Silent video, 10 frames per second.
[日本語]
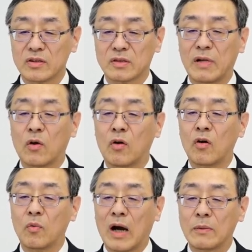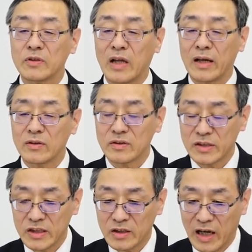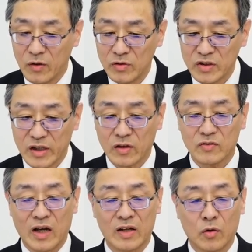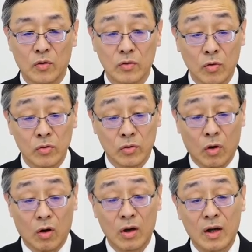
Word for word: スマホを 5G 対応にしていく材料等々、